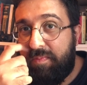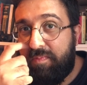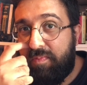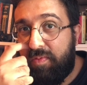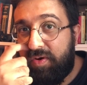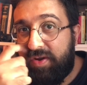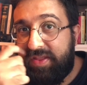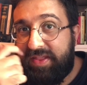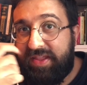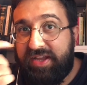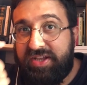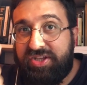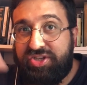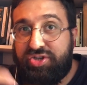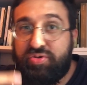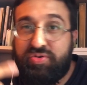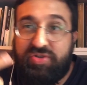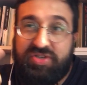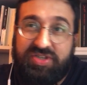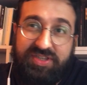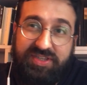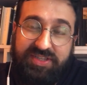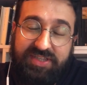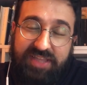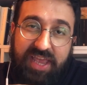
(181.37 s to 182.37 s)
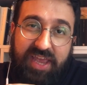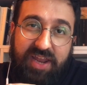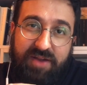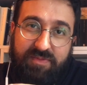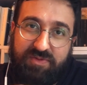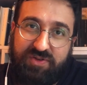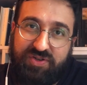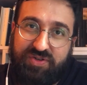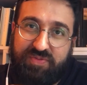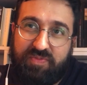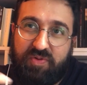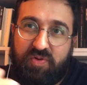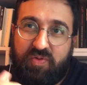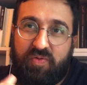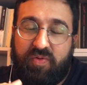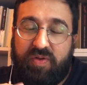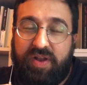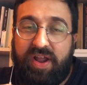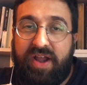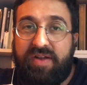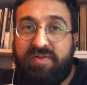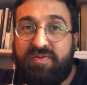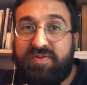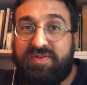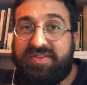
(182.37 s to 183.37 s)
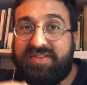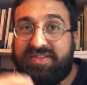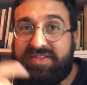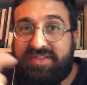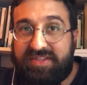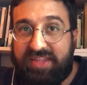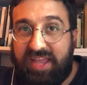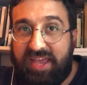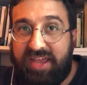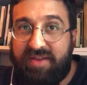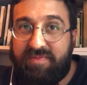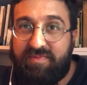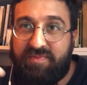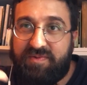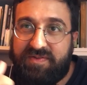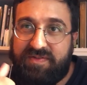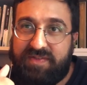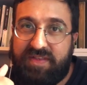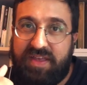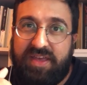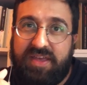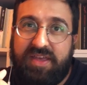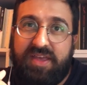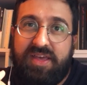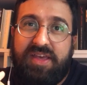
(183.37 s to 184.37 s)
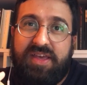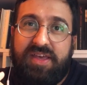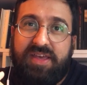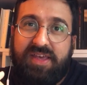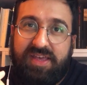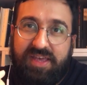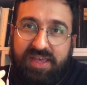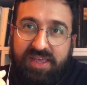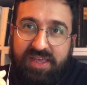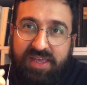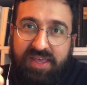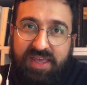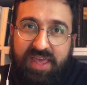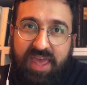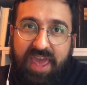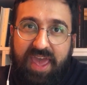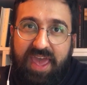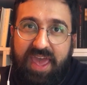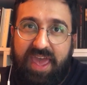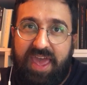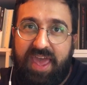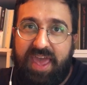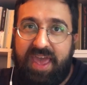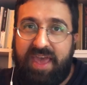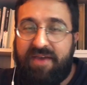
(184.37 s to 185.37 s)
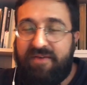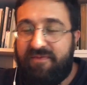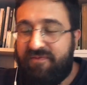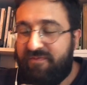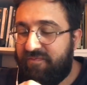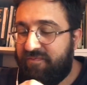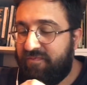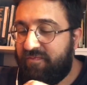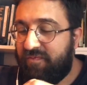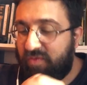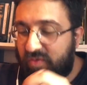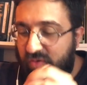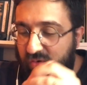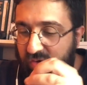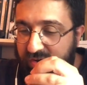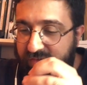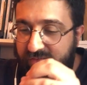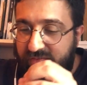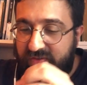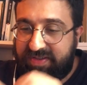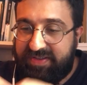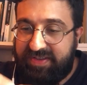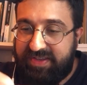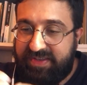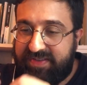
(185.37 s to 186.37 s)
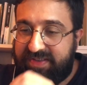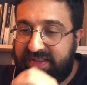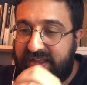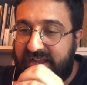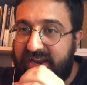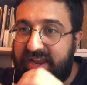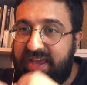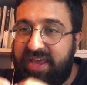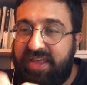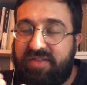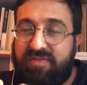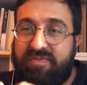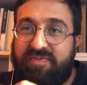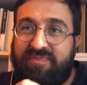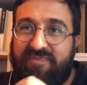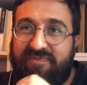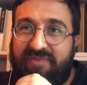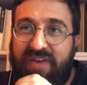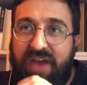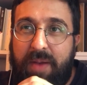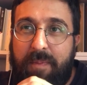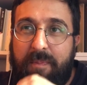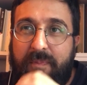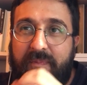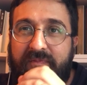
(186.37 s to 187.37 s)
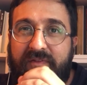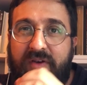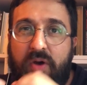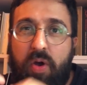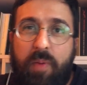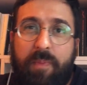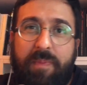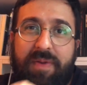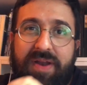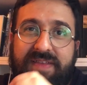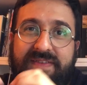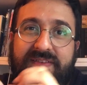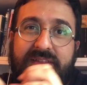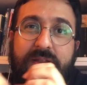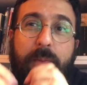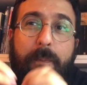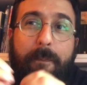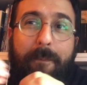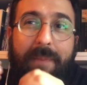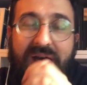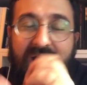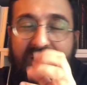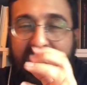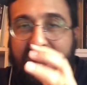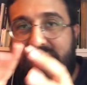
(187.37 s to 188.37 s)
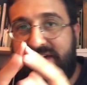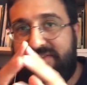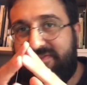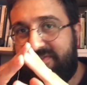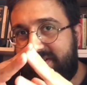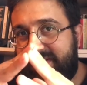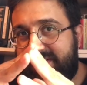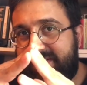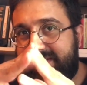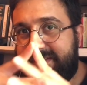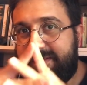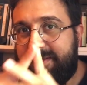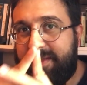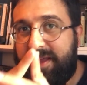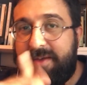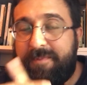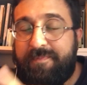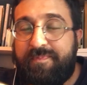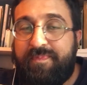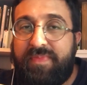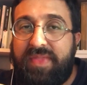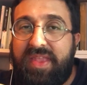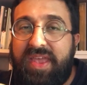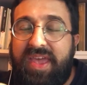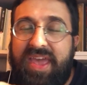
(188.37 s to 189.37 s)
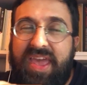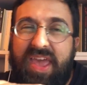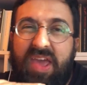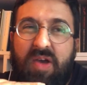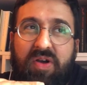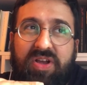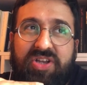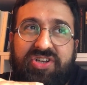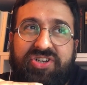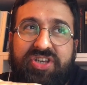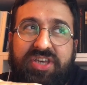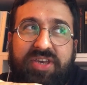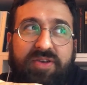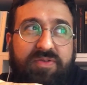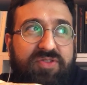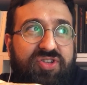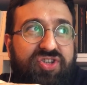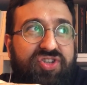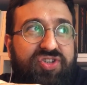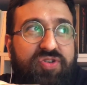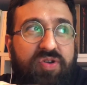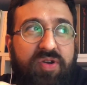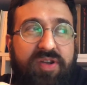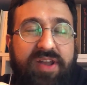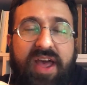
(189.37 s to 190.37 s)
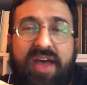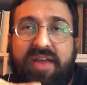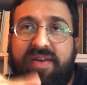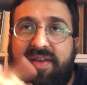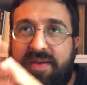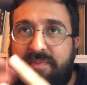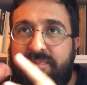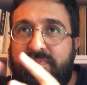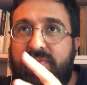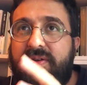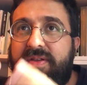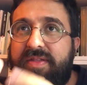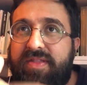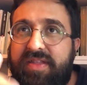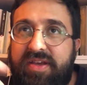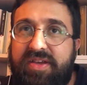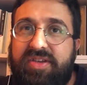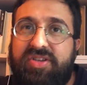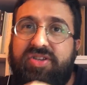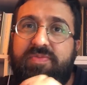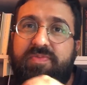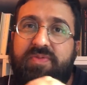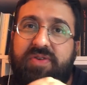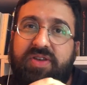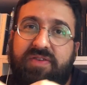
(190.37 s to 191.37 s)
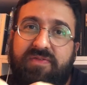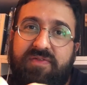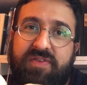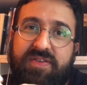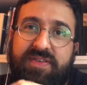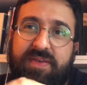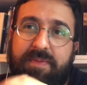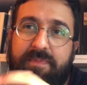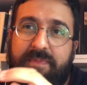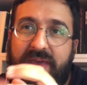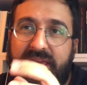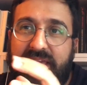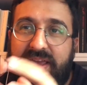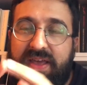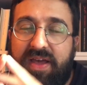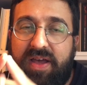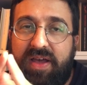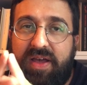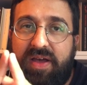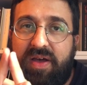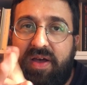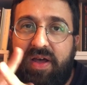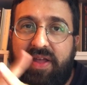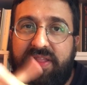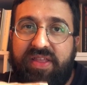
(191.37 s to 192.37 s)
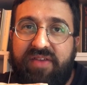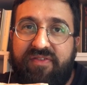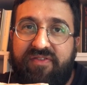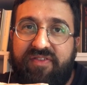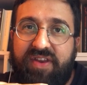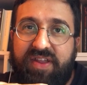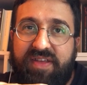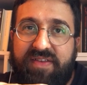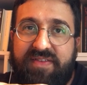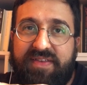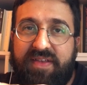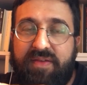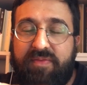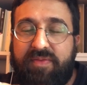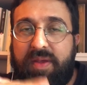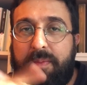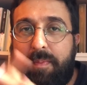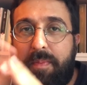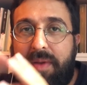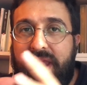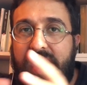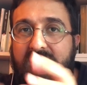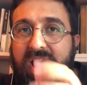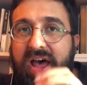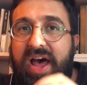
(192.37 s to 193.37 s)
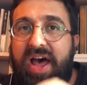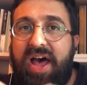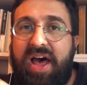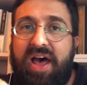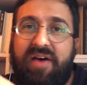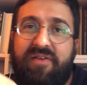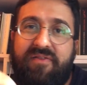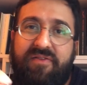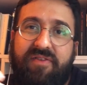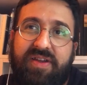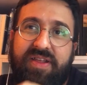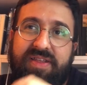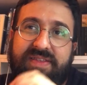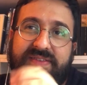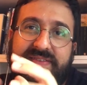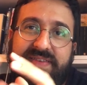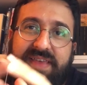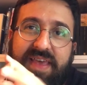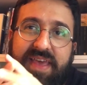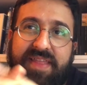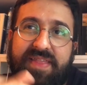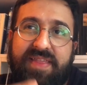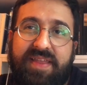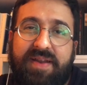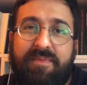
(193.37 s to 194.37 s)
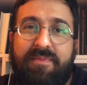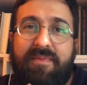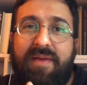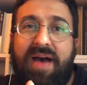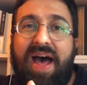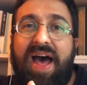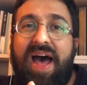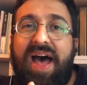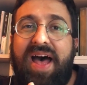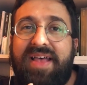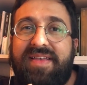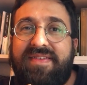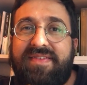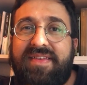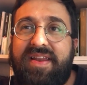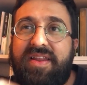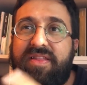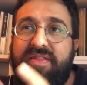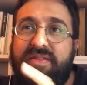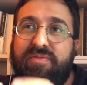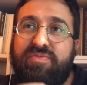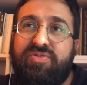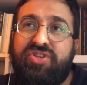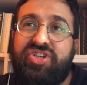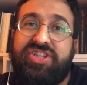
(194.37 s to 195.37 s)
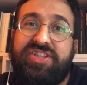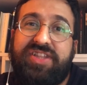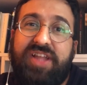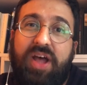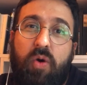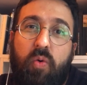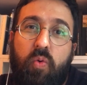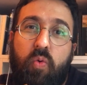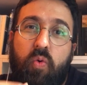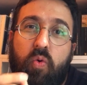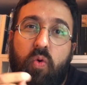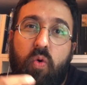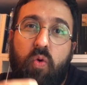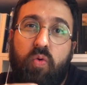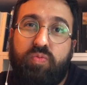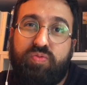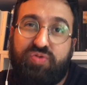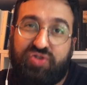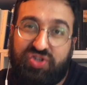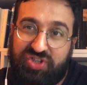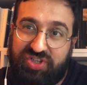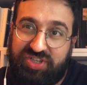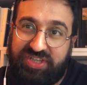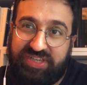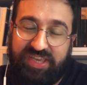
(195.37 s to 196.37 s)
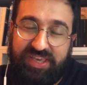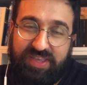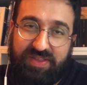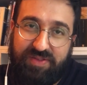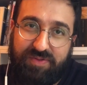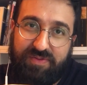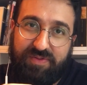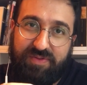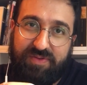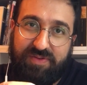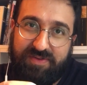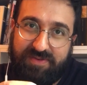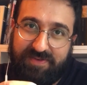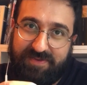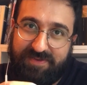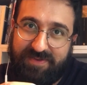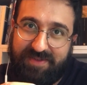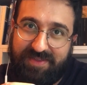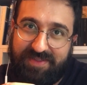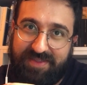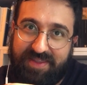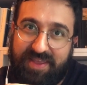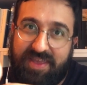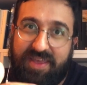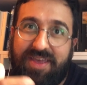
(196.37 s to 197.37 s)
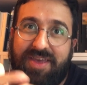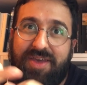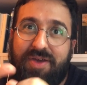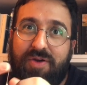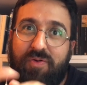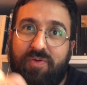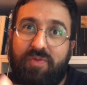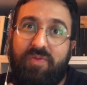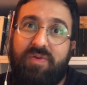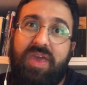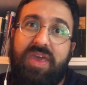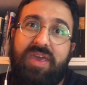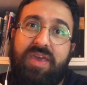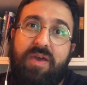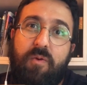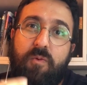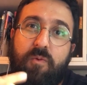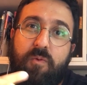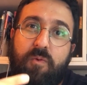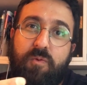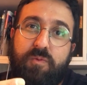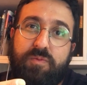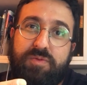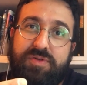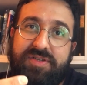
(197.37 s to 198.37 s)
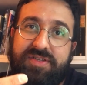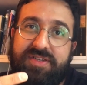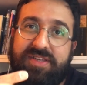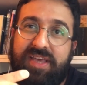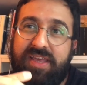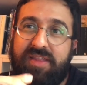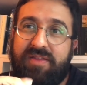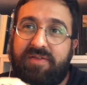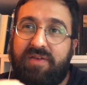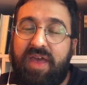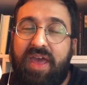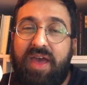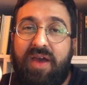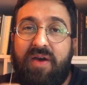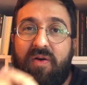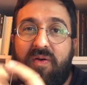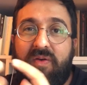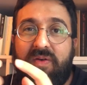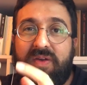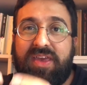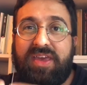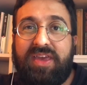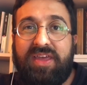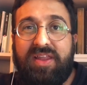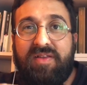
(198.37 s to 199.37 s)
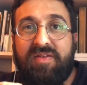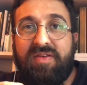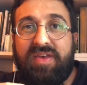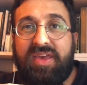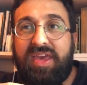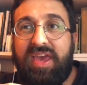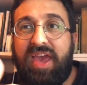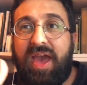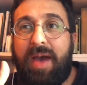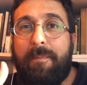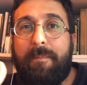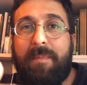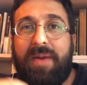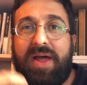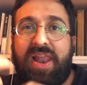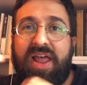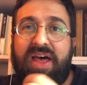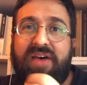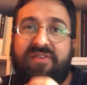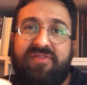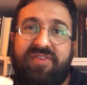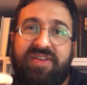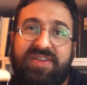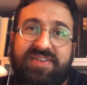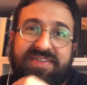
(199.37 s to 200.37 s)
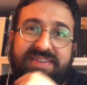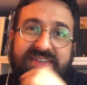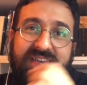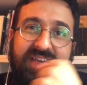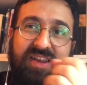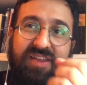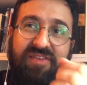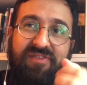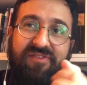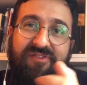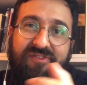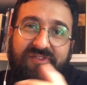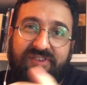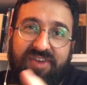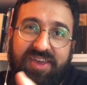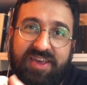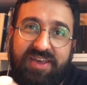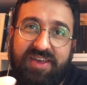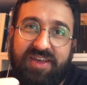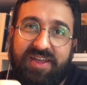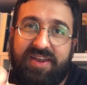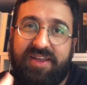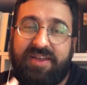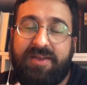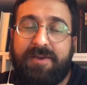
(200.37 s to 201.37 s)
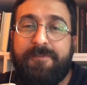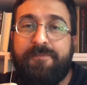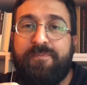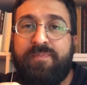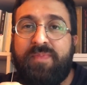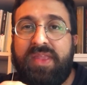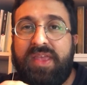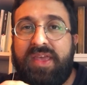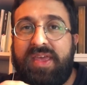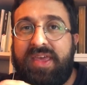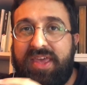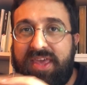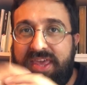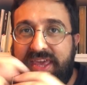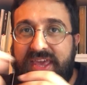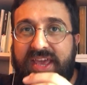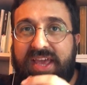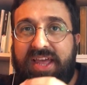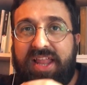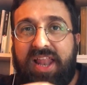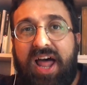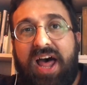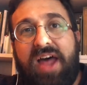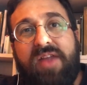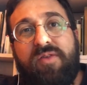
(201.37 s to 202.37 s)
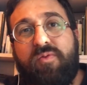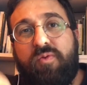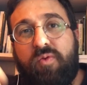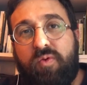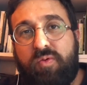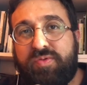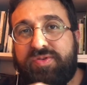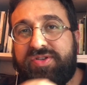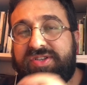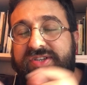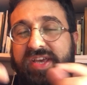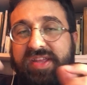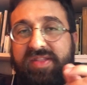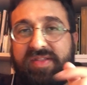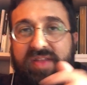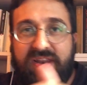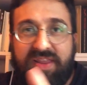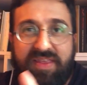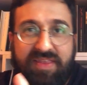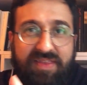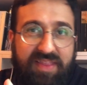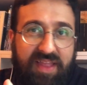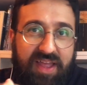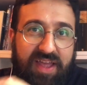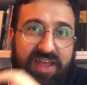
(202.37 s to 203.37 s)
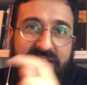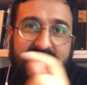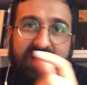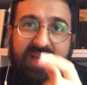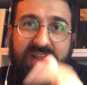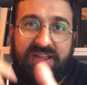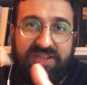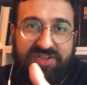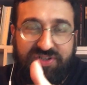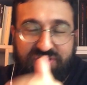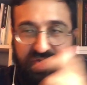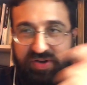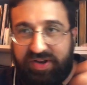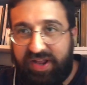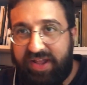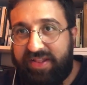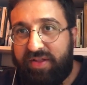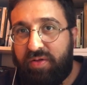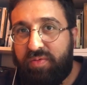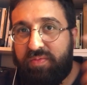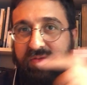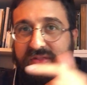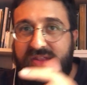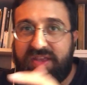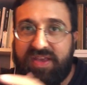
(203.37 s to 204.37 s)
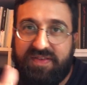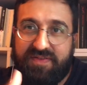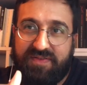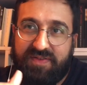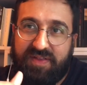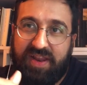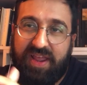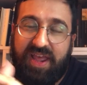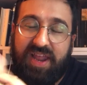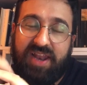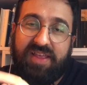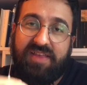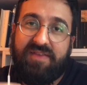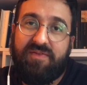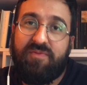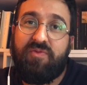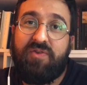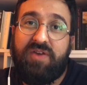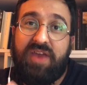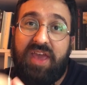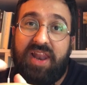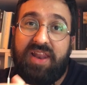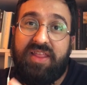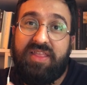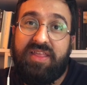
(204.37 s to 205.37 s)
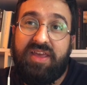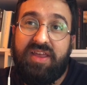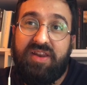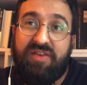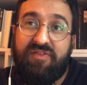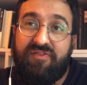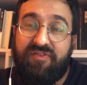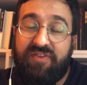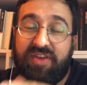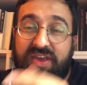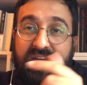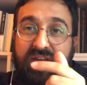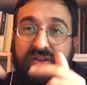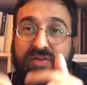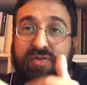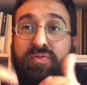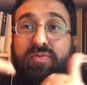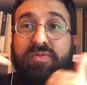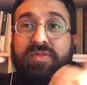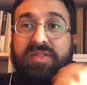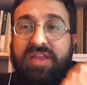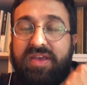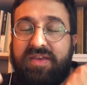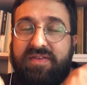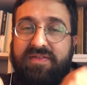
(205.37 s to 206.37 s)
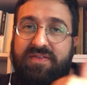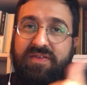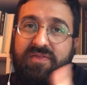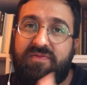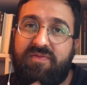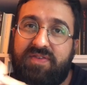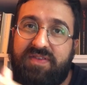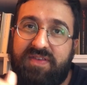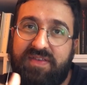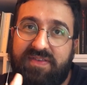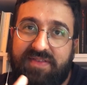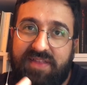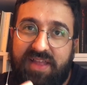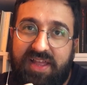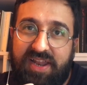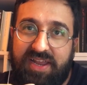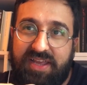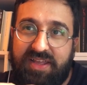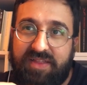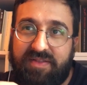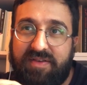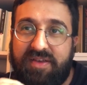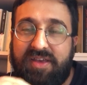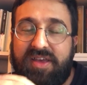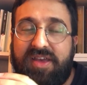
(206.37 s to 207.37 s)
importante os termos, procurar os termos, né? É, quando você está lendo, vai, vão aparecendo palavras, né? Eu acho que o dicionário é importante porque você pega a definição da palavra, etc., mas ele não te dá o conceito. Né? O que, que é o conceito? É aquilo que a palavra significa, né? E claro, o conceito ele está relacionado ao texto, né? Ela, o que ela significa no texto que você está lendo.